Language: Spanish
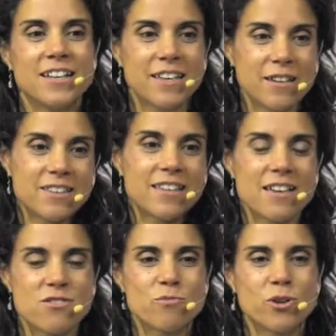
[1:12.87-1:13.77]
eh, este
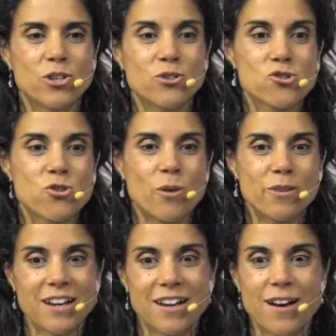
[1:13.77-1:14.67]
año hemos ido solo a
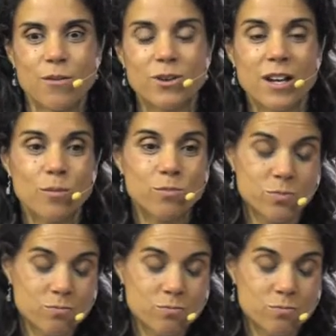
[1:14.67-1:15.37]
ver a las abuelas,